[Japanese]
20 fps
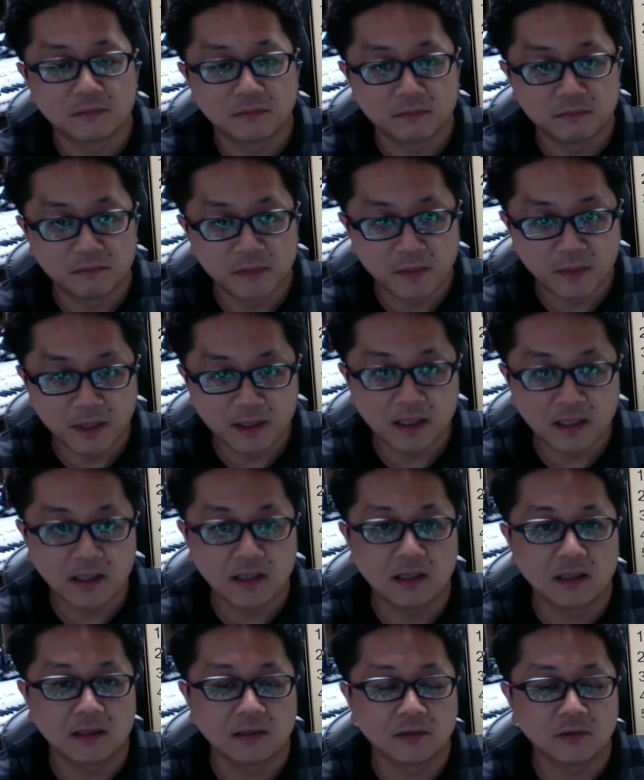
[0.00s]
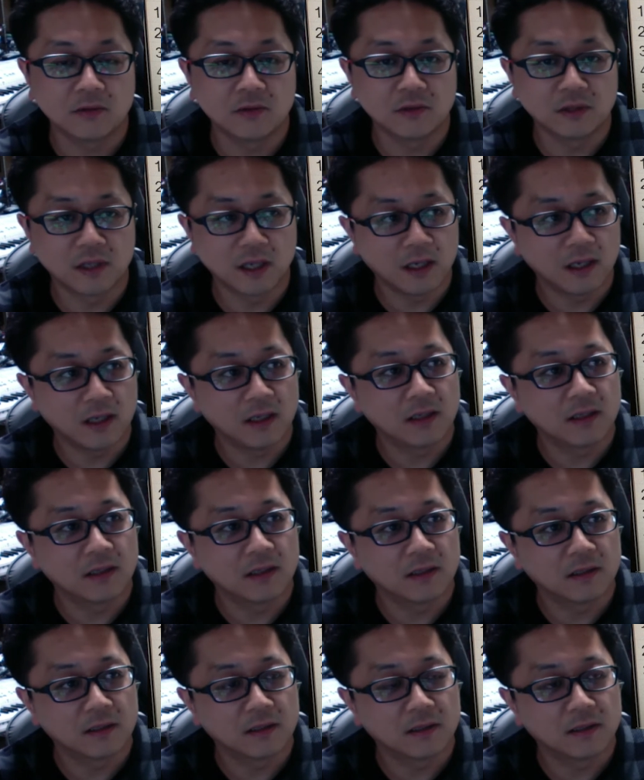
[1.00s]
まあマナーというか、
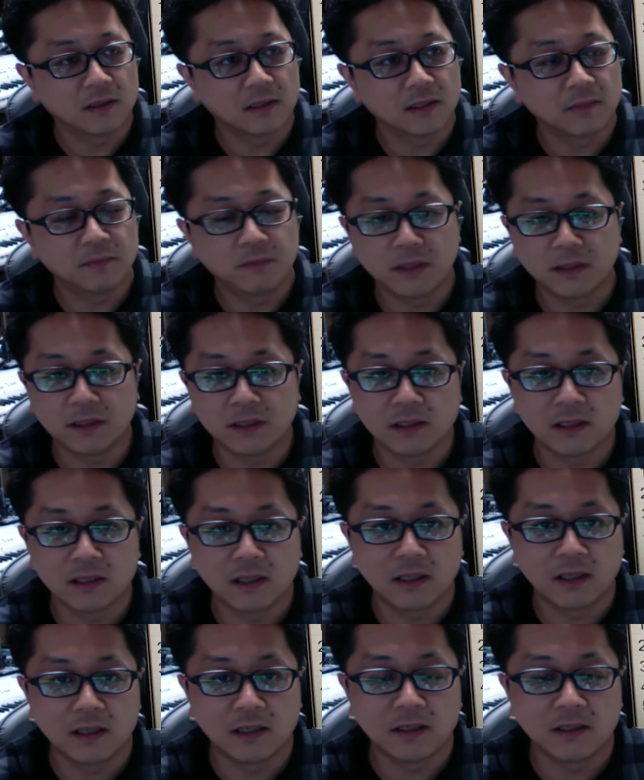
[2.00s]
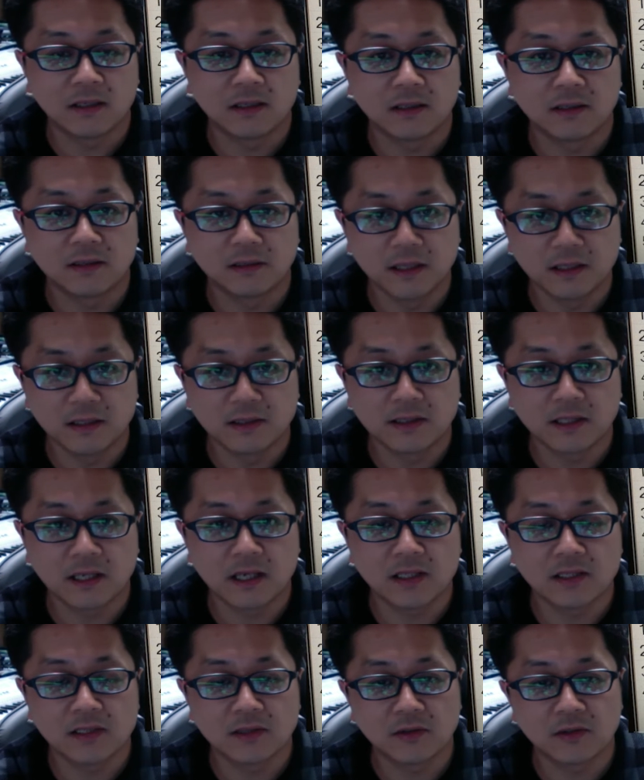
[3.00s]
一般的なね、社会
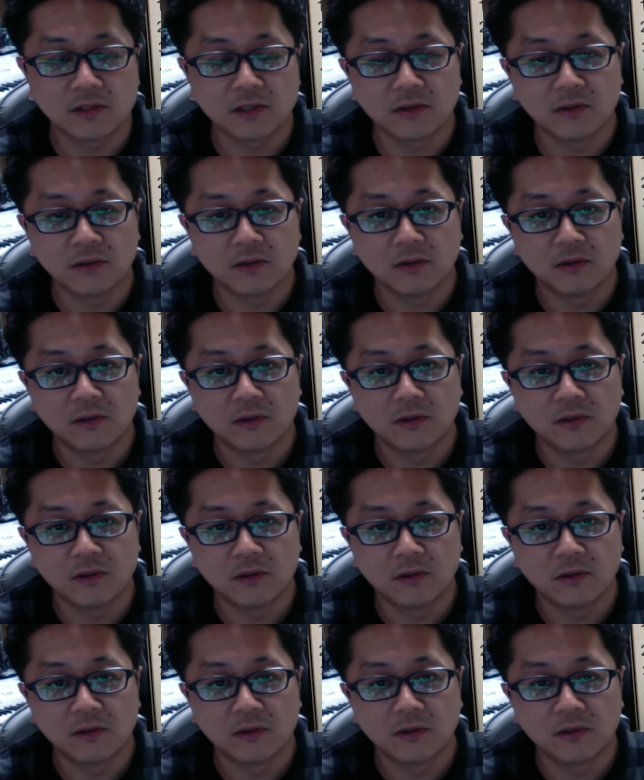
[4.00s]
人としての、